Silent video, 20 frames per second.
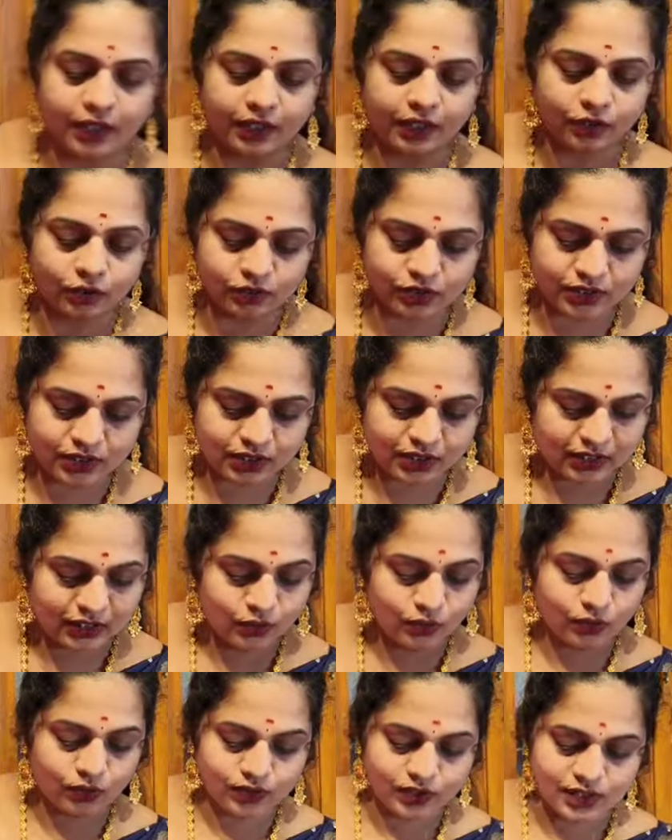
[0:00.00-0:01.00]
ఇది వచ్చేసి
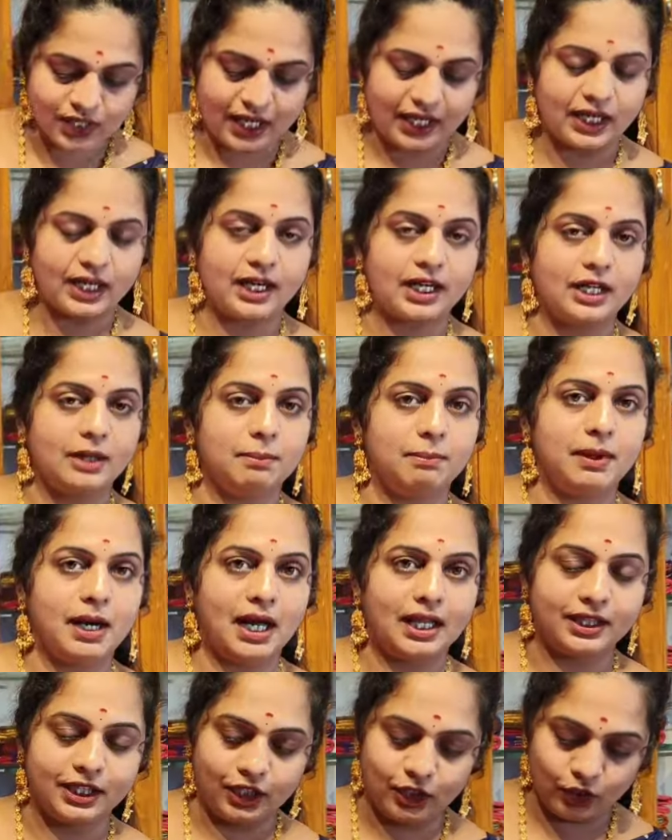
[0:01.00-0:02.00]
ఇంకొక స్టైల్ అండి
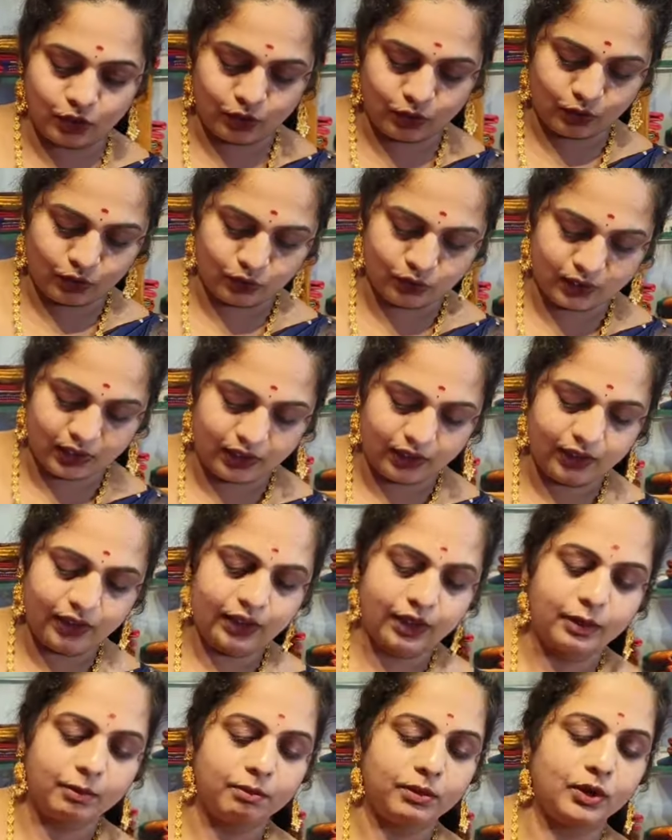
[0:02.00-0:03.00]
బాందిలలోనే
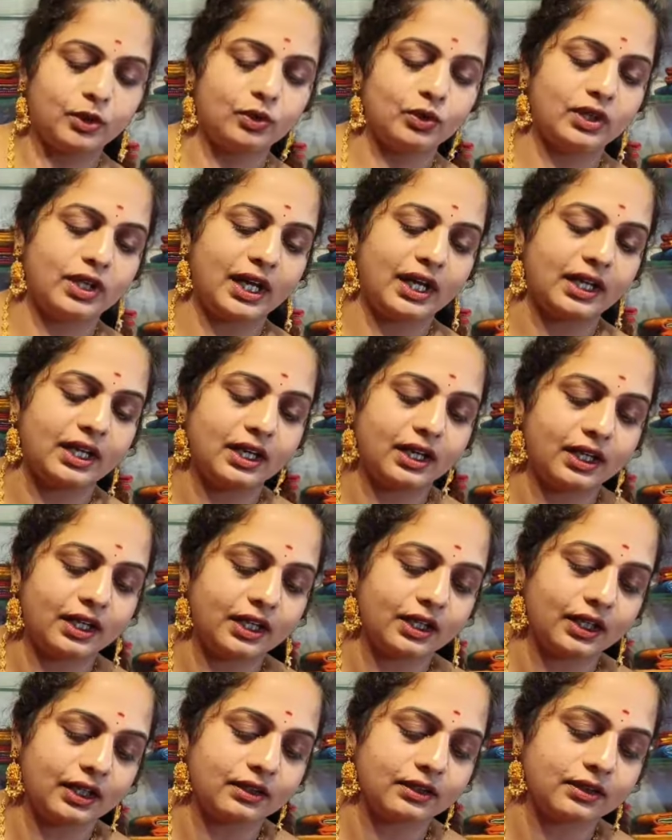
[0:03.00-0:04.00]
ప్యూర్ డై అండి
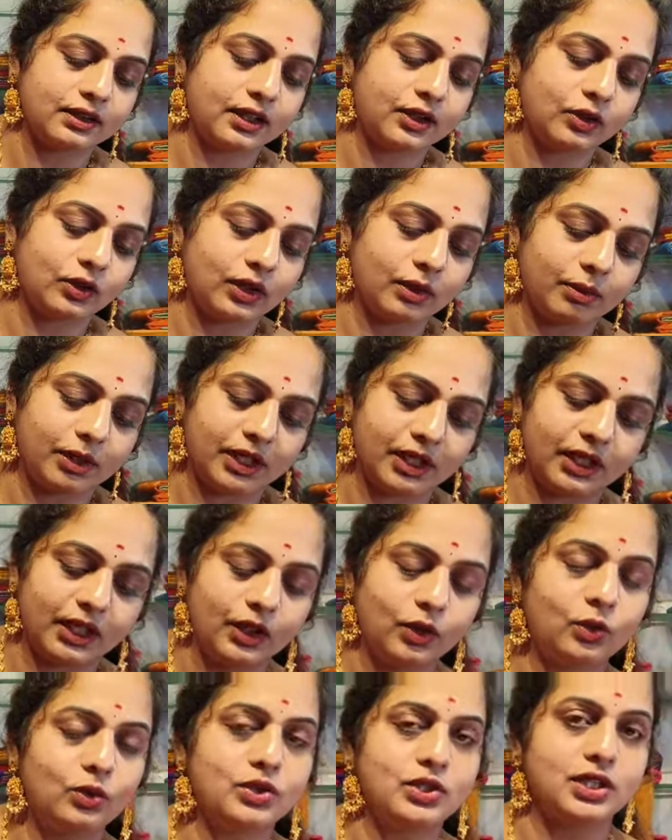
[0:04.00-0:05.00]
ఇదంతా కూడా మనకి
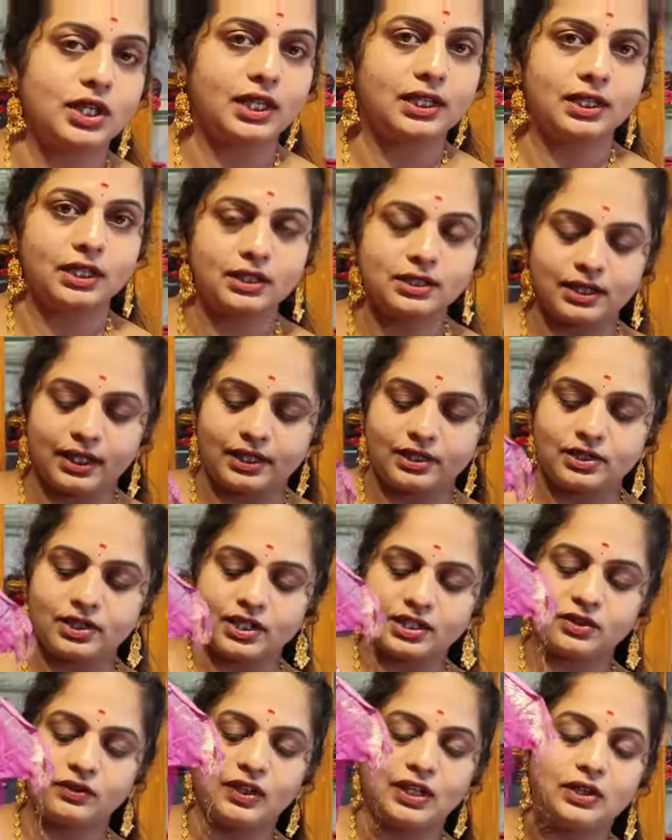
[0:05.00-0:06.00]
గుజరాత్కి సెండ్
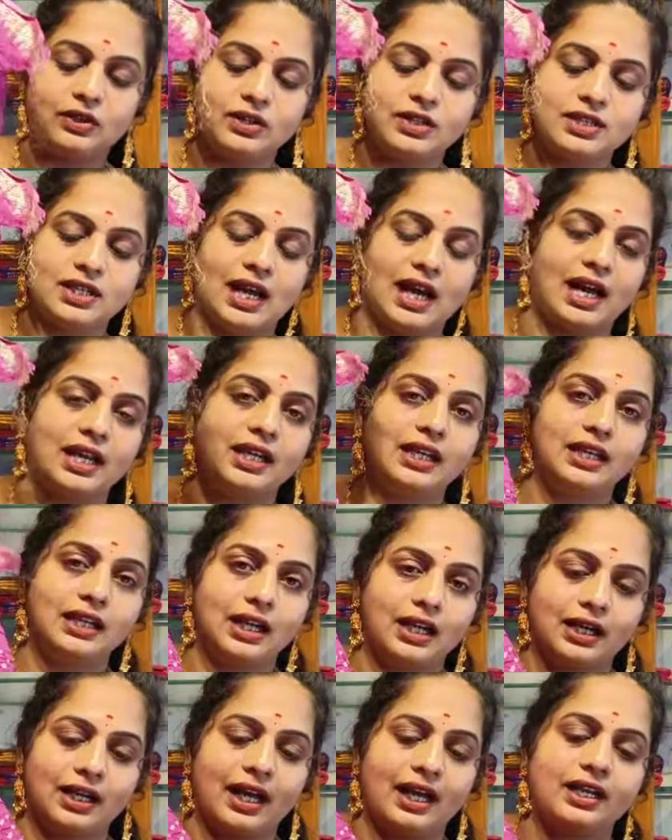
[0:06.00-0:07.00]
చేసి వీళ్ళు ఈ శారీ
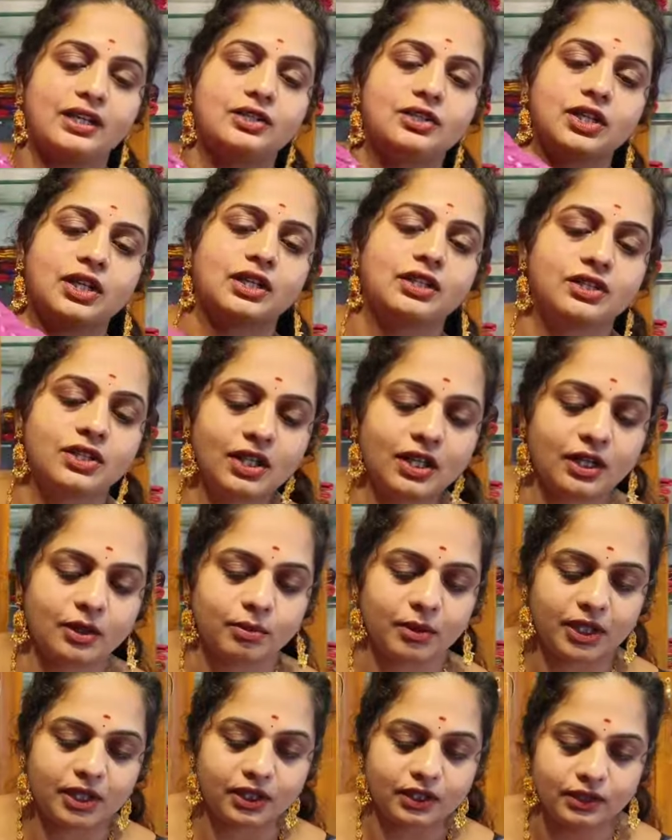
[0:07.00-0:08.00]
ఇలా డైయింగ్
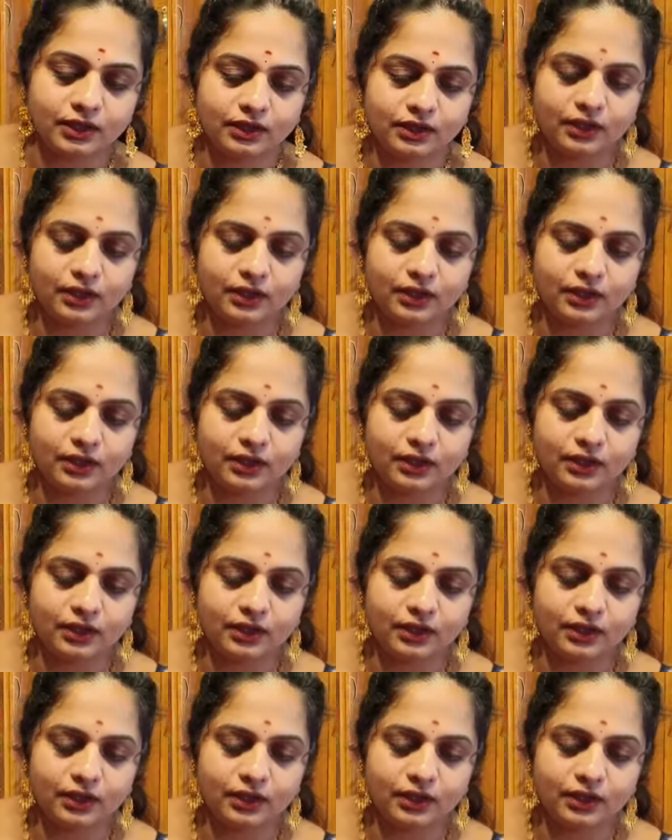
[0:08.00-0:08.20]
చేయించారనమాట